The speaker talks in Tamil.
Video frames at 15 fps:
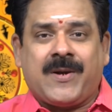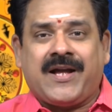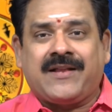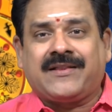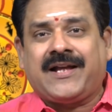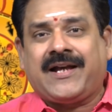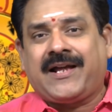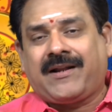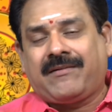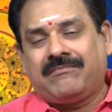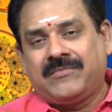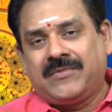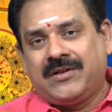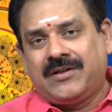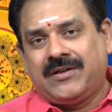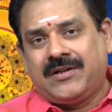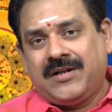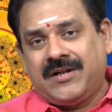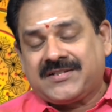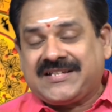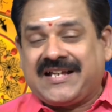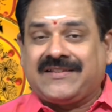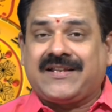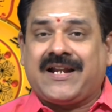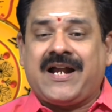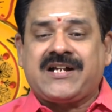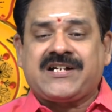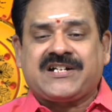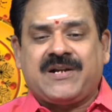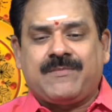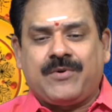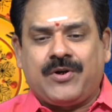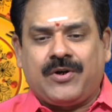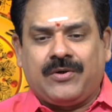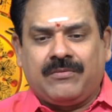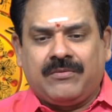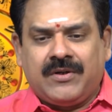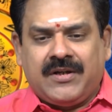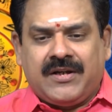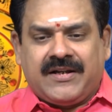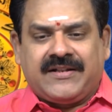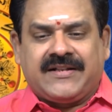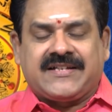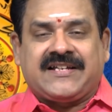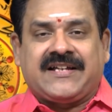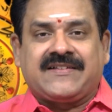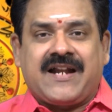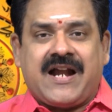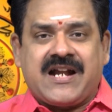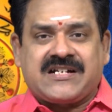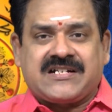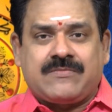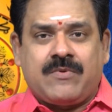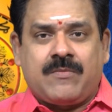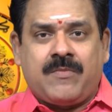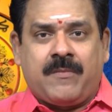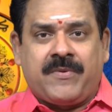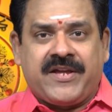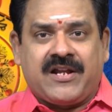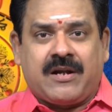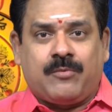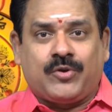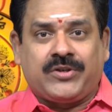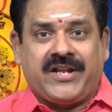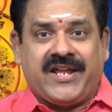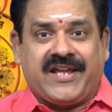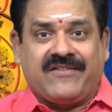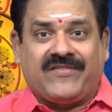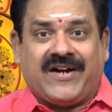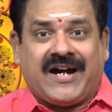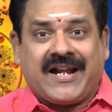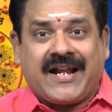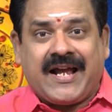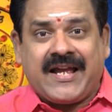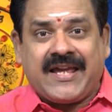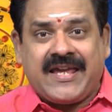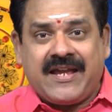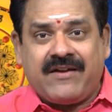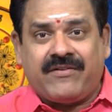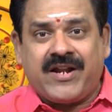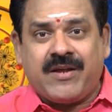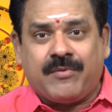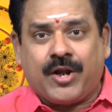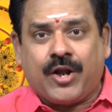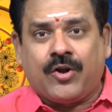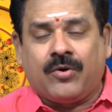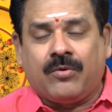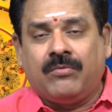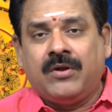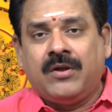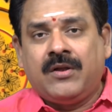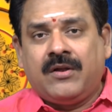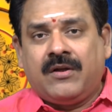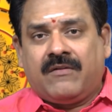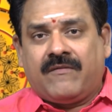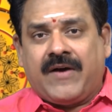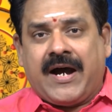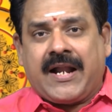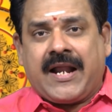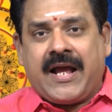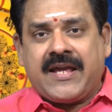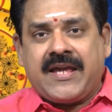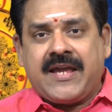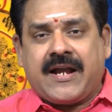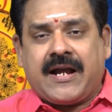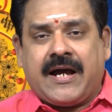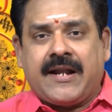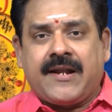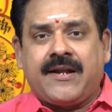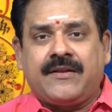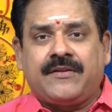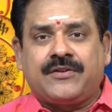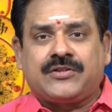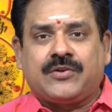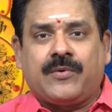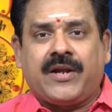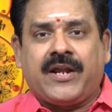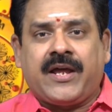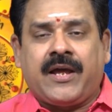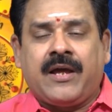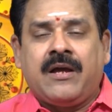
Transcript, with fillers: உட்கார்ந்தார் சந்திராஷ்டமம் இந்த சந்திராஷ்டமம் அப்படிங்கிற போது இன்னைக்கு வாராகிய வழிபடணும் வாராகி காலையில் உடனே